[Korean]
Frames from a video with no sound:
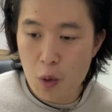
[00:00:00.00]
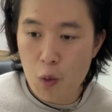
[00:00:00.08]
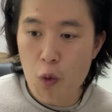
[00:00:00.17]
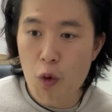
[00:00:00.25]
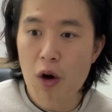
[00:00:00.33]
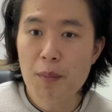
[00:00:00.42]

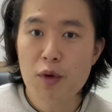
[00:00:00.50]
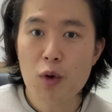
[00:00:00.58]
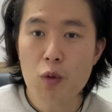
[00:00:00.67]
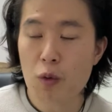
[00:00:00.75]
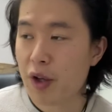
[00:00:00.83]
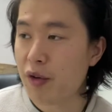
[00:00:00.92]

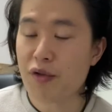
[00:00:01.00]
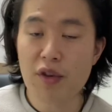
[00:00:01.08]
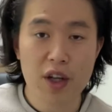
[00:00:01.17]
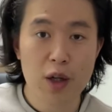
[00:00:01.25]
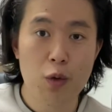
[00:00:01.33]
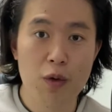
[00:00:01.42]
공업용
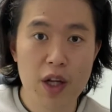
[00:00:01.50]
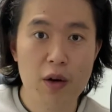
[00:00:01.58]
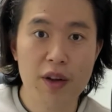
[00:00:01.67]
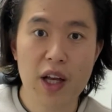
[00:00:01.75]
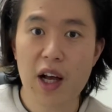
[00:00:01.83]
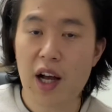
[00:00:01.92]
공기청정기를
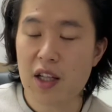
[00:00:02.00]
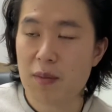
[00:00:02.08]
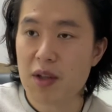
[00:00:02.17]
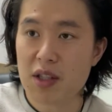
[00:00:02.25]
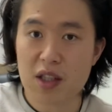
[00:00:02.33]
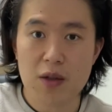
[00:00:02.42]
돌리거나
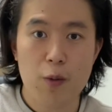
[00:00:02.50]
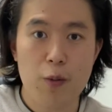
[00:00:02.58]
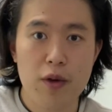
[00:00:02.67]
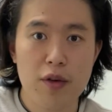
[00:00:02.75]
아니면 그